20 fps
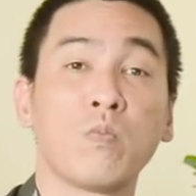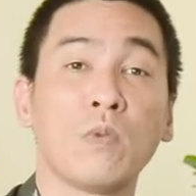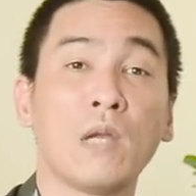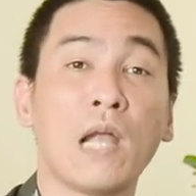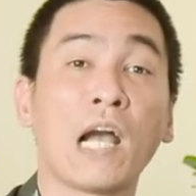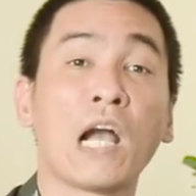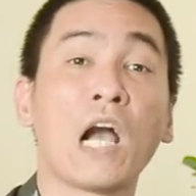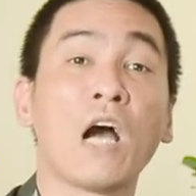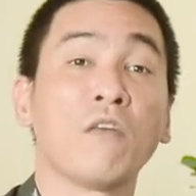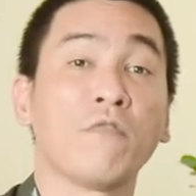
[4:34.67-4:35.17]

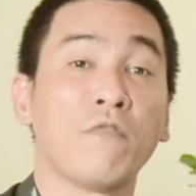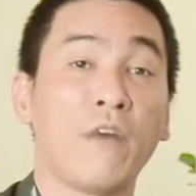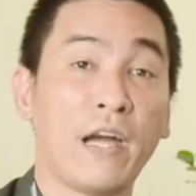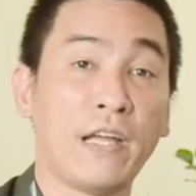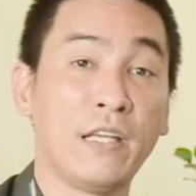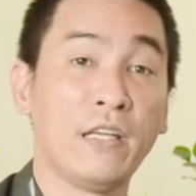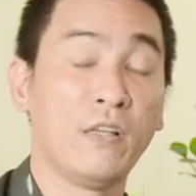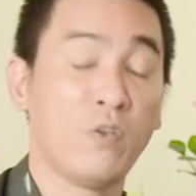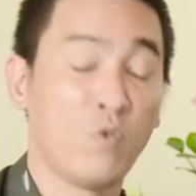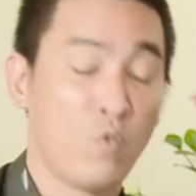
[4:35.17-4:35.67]
là cần
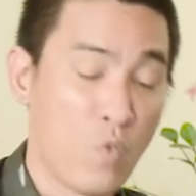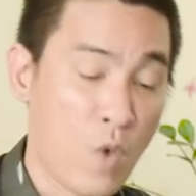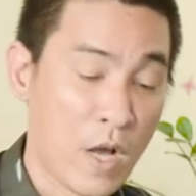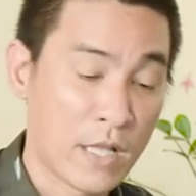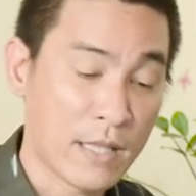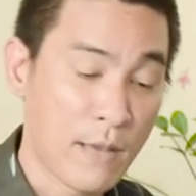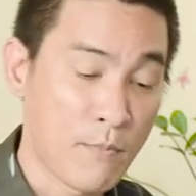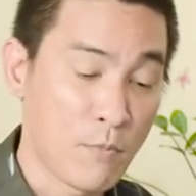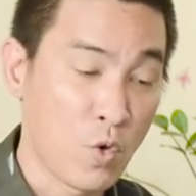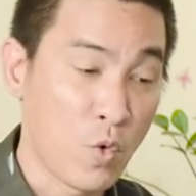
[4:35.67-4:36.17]
phải quan
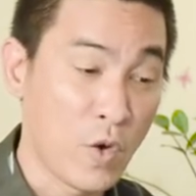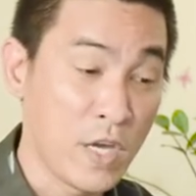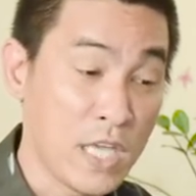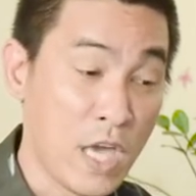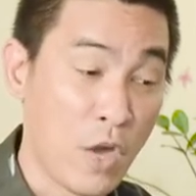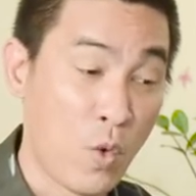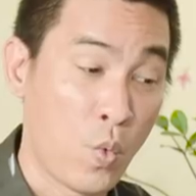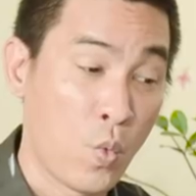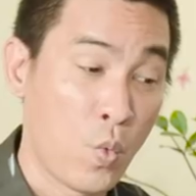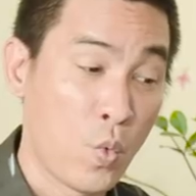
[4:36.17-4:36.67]
tâm lưu ý
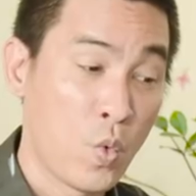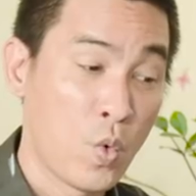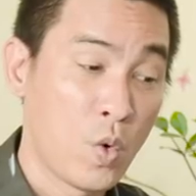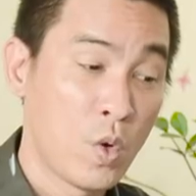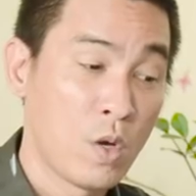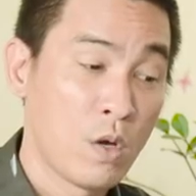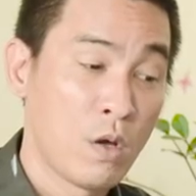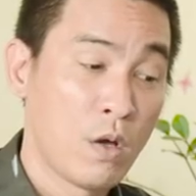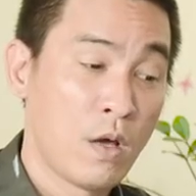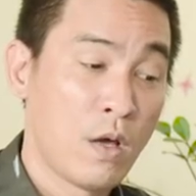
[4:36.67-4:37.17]
nhiều
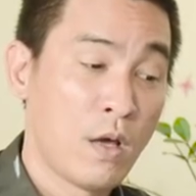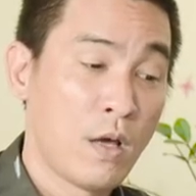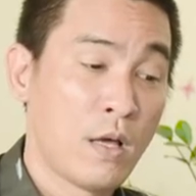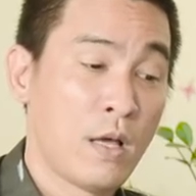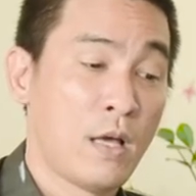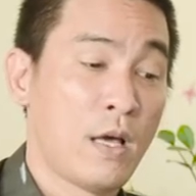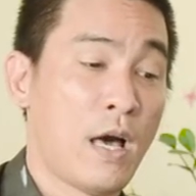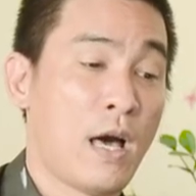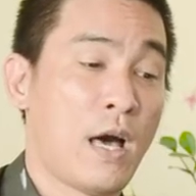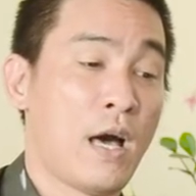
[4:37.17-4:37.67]

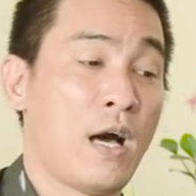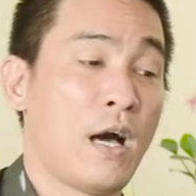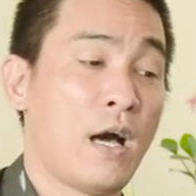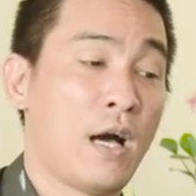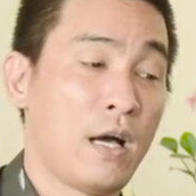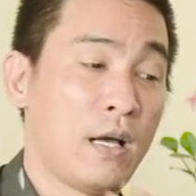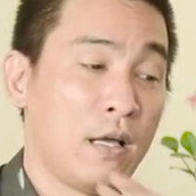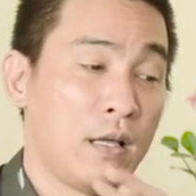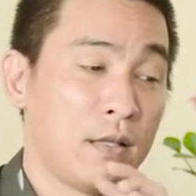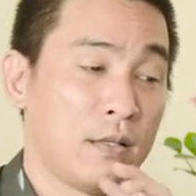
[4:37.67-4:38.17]

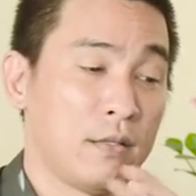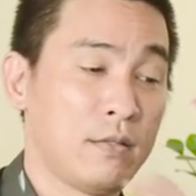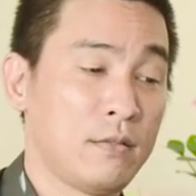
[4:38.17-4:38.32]
à,